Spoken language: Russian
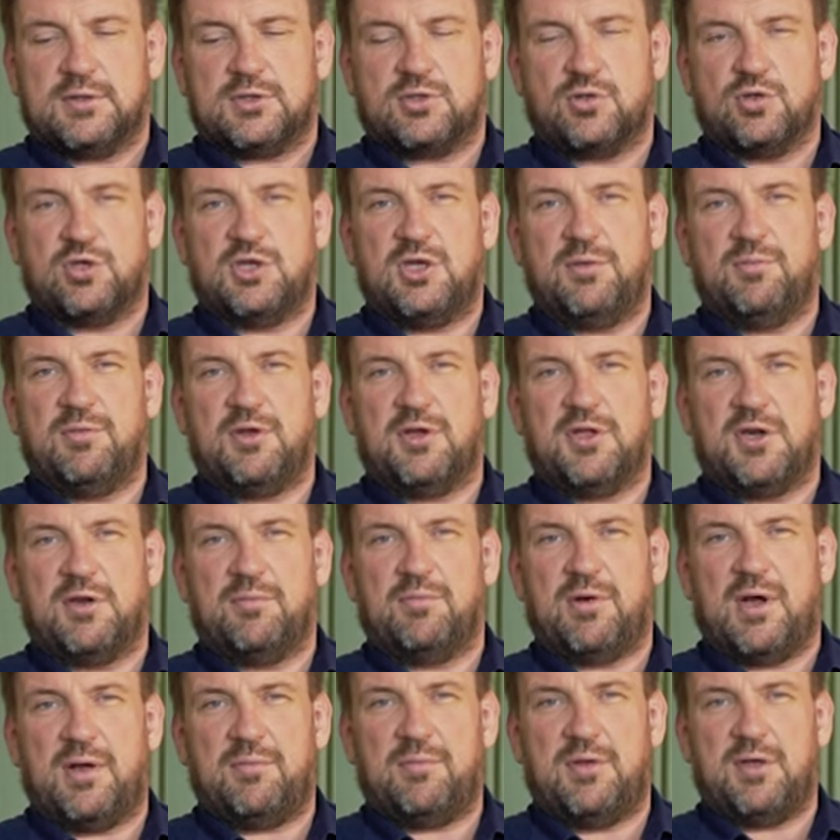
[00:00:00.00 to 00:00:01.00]
с сухими
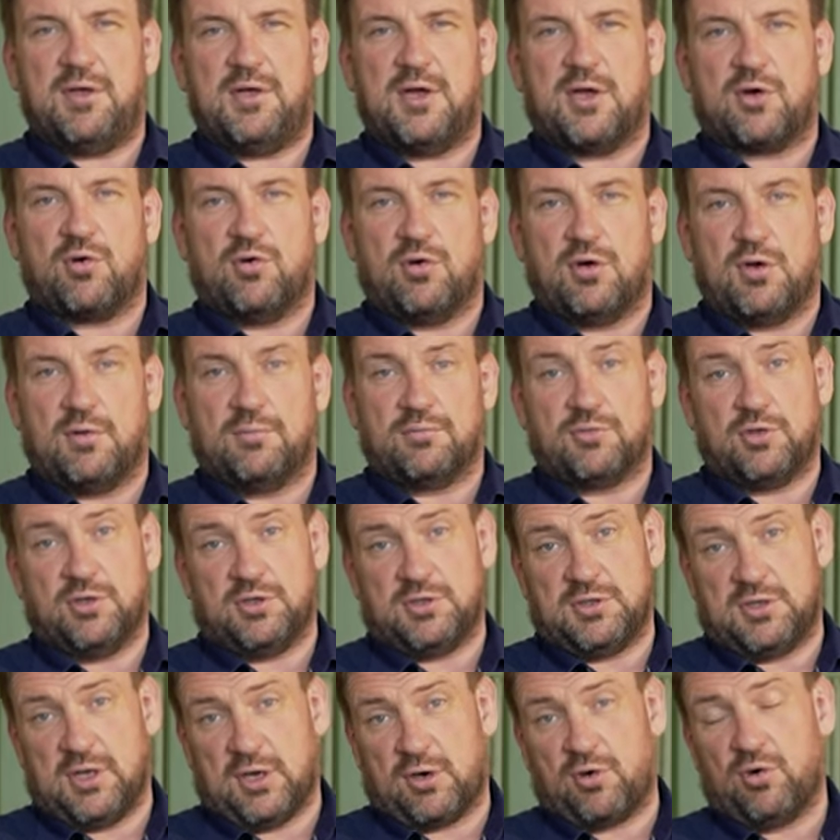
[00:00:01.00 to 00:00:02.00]
грибами и горохом, то
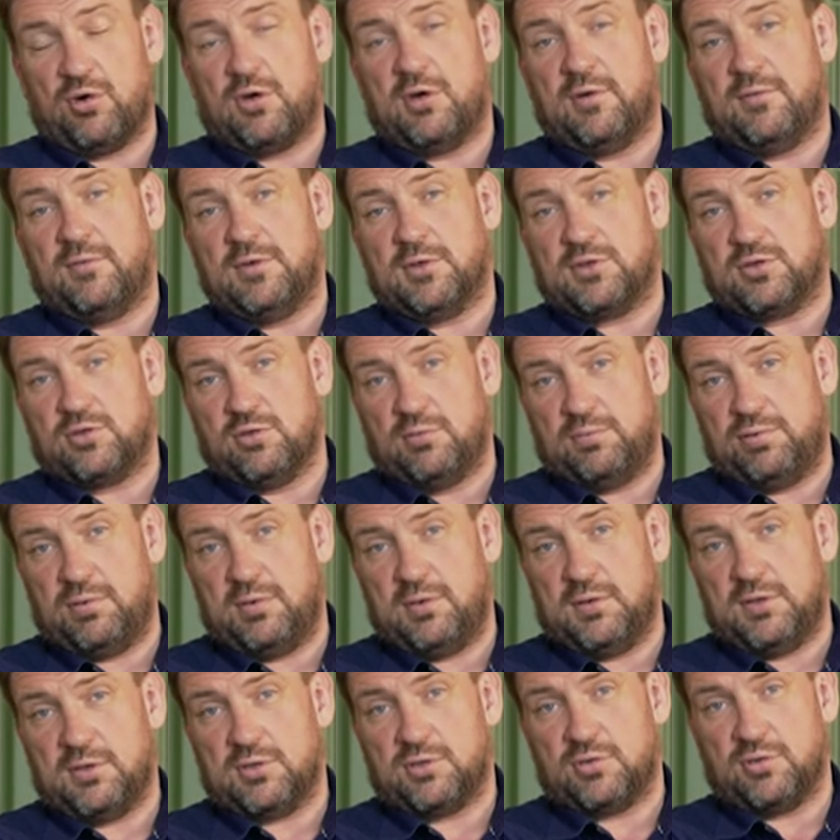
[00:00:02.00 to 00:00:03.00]
есть гороховый суп
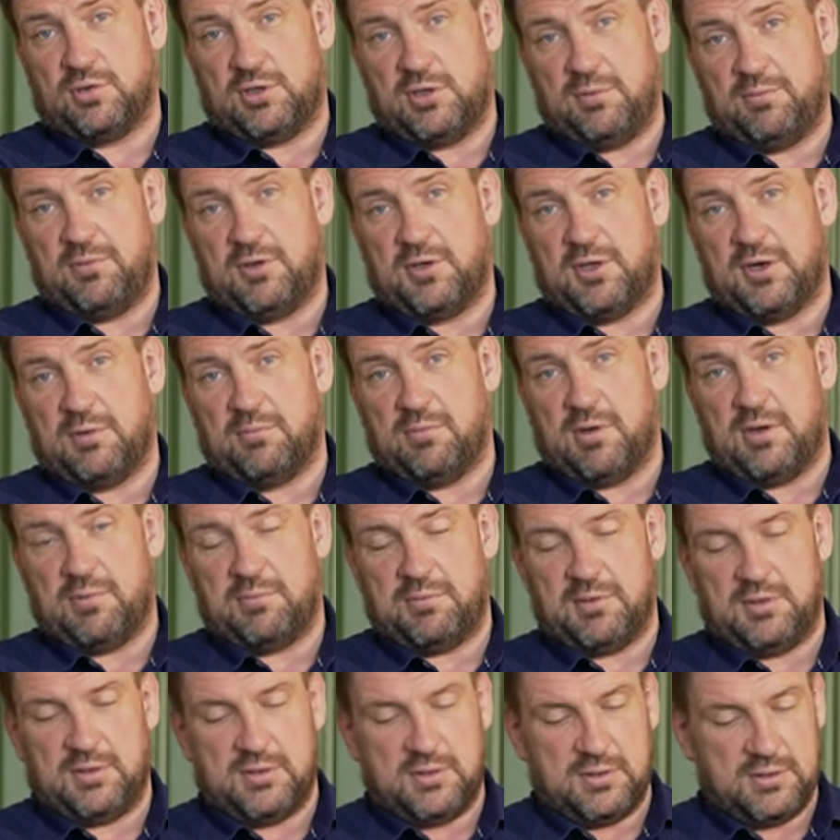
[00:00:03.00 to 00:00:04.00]
с сухими
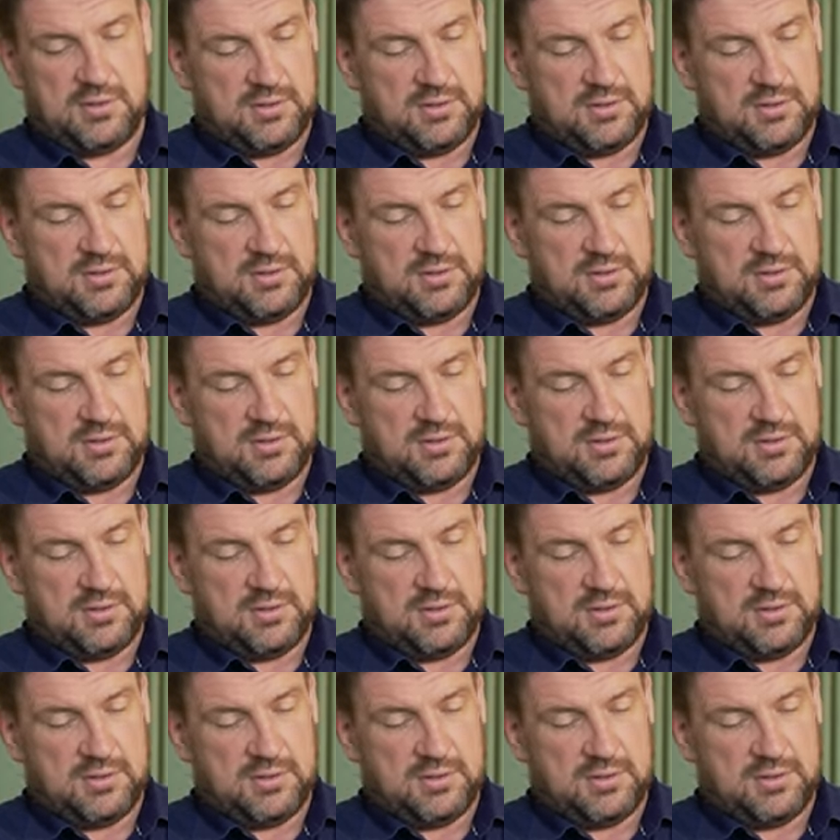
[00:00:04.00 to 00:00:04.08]
грибами.